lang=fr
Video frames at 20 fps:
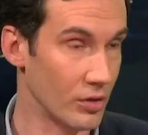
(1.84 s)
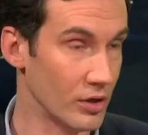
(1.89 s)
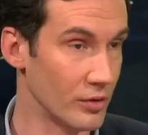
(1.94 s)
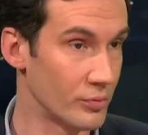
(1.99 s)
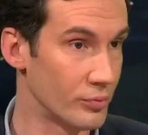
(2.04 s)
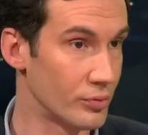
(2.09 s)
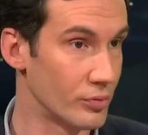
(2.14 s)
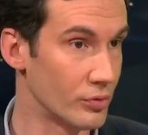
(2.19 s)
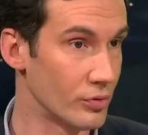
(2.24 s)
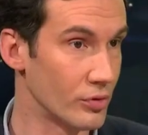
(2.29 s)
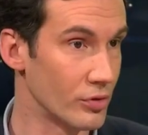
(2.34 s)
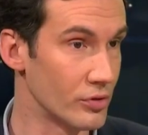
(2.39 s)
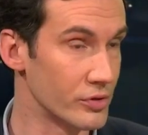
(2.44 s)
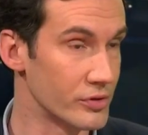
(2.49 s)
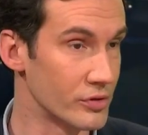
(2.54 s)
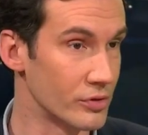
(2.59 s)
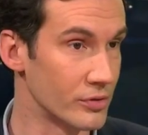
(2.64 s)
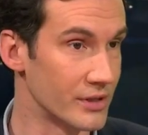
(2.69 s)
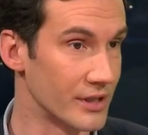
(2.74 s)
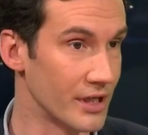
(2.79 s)
elle aurait pu euh,
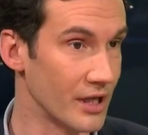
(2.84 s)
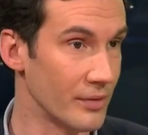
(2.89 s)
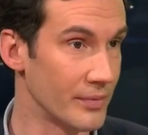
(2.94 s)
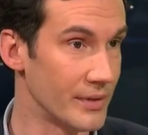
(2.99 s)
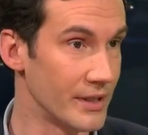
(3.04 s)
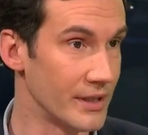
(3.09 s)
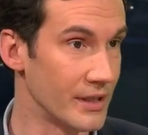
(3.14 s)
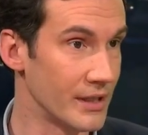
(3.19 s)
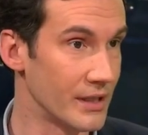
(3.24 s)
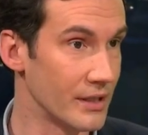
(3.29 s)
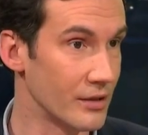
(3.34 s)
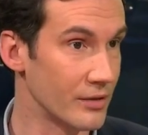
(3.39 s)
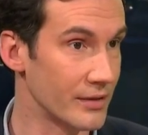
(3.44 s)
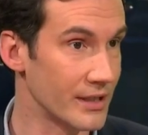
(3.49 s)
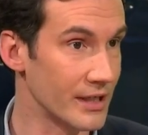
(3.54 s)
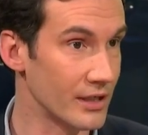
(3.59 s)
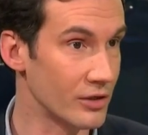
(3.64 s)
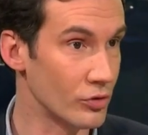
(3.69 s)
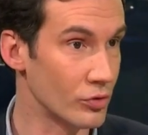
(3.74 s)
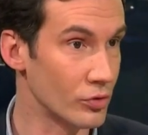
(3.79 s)
se terminer euh,
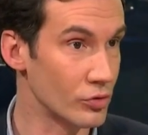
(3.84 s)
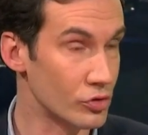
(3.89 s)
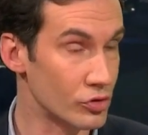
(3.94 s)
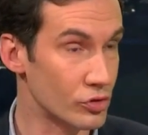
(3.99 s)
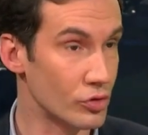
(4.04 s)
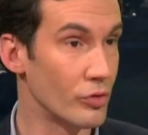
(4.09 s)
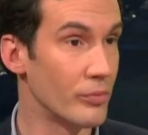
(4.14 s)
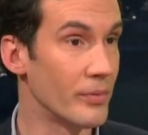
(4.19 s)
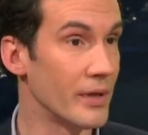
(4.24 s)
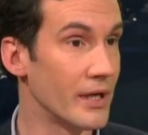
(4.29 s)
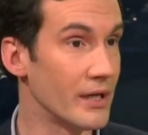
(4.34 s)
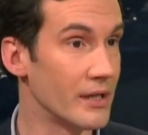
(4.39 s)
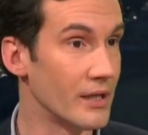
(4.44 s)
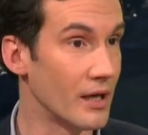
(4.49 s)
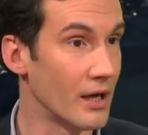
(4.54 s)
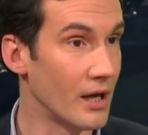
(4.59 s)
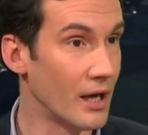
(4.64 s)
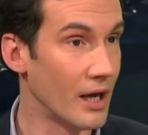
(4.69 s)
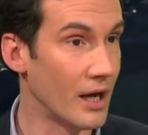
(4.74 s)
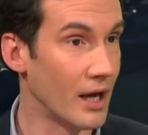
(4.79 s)
quelques
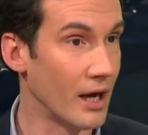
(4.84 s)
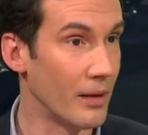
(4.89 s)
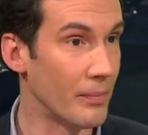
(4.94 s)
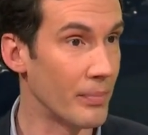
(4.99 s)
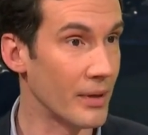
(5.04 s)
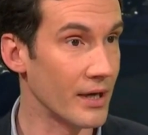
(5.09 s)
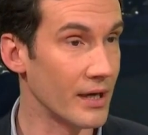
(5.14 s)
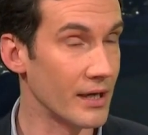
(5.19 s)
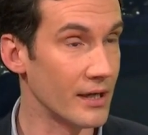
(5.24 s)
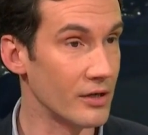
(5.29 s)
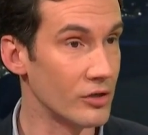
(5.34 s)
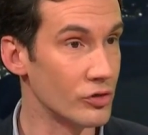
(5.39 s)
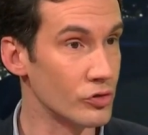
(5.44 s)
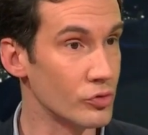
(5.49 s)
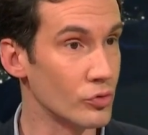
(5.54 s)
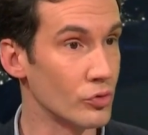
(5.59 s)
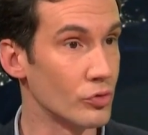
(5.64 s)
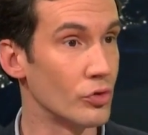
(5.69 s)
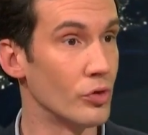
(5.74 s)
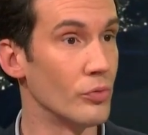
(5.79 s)
semaines après euh,
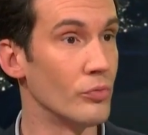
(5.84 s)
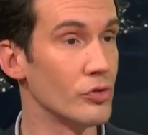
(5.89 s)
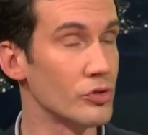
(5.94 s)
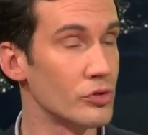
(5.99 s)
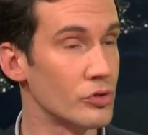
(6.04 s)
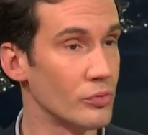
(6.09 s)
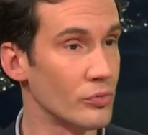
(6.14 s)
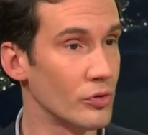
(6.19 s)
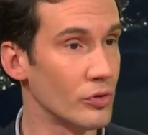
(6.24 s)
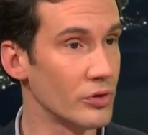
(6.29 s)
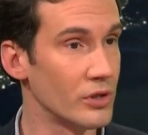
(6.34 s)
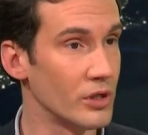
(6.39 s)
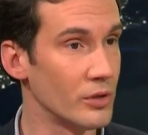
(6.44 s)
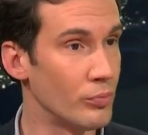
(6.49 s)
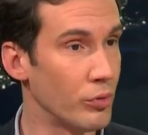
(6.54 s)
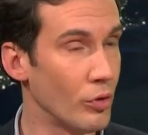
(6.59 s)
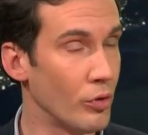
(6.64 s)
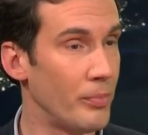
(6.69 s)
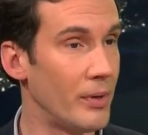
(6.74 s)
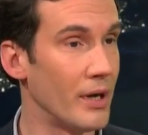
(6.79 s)
son commencement. Des
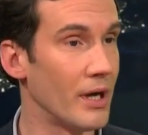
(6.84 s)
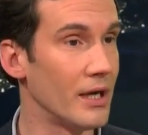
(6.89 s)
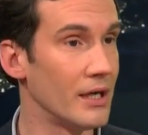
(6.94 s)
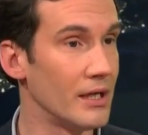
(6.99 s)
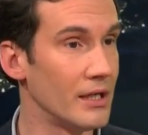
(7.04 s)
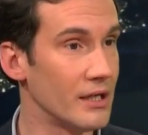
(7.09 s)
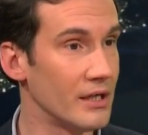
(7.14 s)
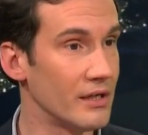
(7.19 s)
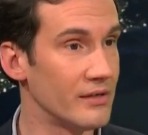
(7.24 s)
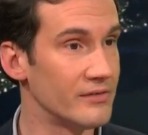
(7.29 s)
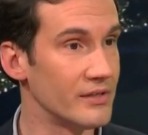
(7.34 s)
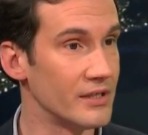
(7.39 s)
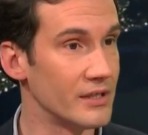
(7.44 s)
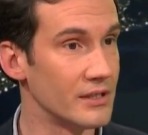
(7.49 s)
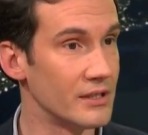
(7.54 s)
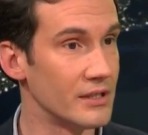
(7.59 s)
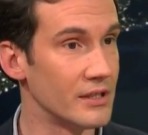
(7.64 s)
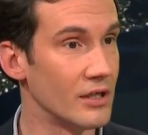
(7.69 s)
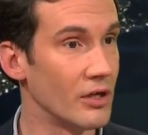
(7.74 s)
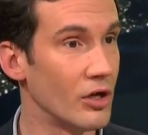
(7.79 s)
pourparlers avaient
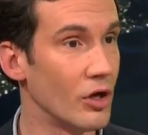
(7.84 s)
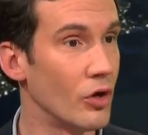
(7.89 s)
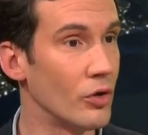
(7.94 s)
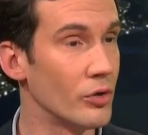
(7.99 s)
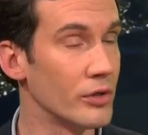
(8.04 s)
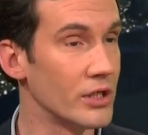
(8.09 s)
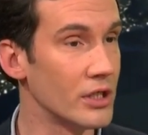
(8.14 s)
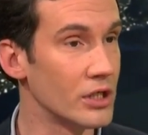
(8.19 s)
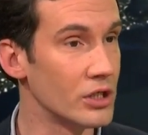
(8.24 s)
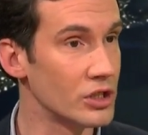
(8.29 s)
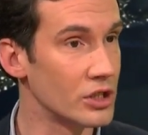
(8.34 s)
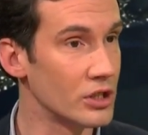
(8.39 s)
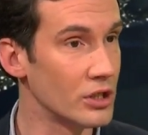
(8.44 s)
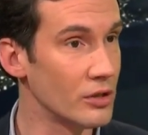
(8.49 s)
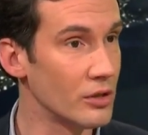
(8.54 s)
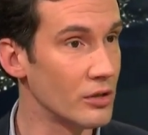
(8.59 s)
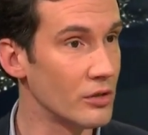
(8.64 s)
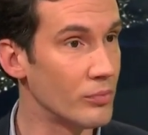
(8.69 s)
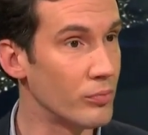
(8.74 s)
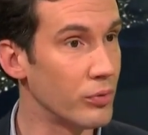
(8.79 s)
été
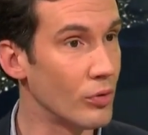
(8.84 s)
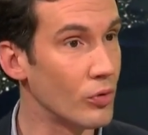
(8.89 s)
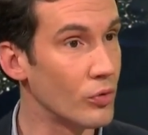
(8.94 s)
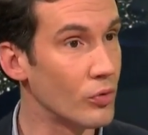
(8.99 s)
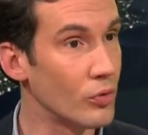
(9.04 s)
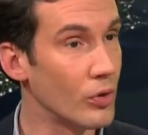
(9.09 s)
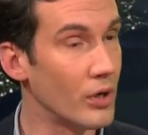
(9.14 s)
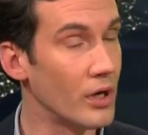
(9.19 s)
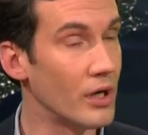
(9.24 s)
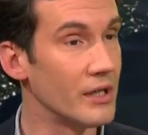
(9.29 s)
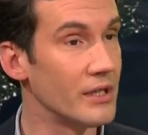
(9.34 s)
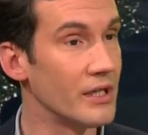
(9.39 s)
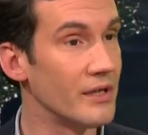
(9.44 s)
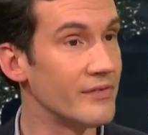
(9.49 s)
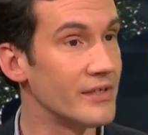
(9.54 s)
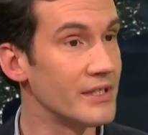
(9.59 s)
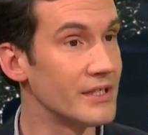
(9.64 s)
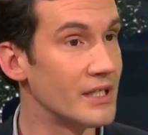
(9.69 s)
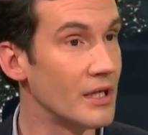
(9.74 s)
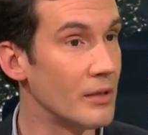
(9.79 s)
engagés. Pourquoi
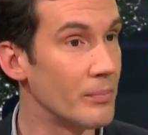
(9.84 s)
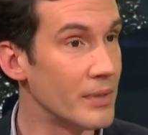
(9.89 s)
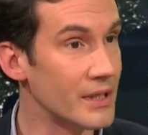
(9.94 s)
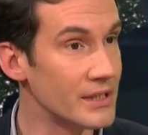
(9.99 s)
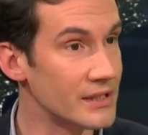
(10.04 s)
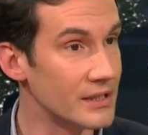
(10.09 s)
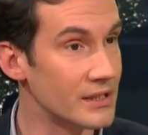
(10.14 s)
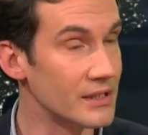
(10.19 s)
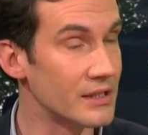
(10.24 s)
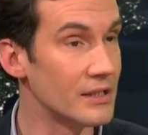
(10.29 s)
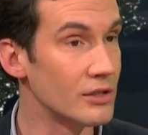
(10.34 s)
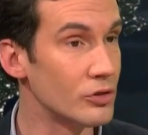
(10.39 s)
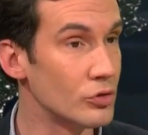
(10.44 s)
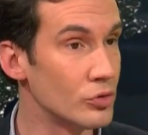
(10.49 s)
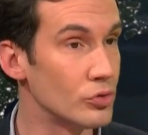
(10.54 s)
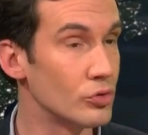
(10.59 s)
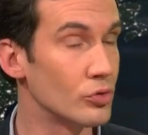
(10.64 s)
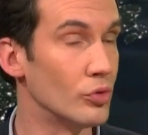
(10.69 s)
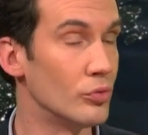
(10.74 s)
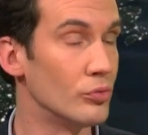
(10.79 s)
n'avait-il pas été
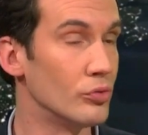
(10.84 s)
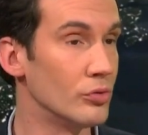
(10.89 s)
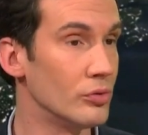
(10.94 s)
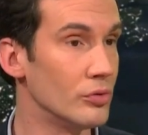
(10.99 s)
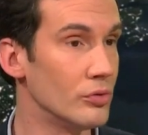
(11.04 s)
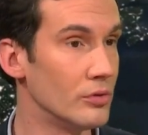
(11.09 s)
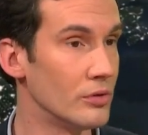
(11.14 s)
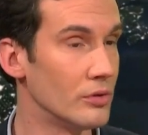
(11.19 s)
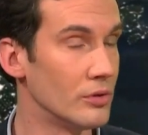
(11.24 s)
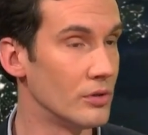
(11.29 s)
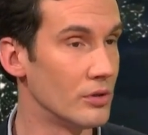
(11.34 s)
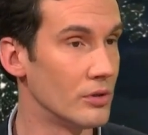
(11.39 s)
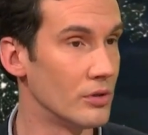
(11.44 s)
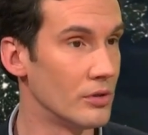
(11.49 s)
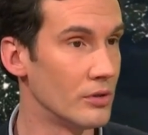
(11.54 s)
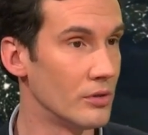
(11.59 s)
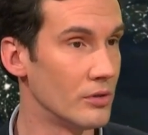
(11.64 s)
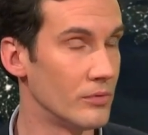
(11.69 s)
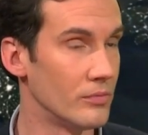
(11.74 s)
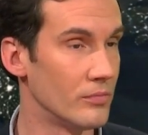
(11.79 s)
jusqu'au bout
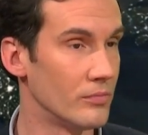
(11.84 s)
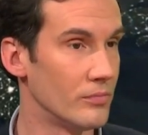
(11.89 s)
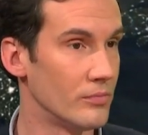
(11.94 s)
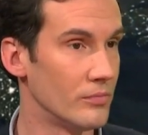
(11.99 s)
Bien, je crois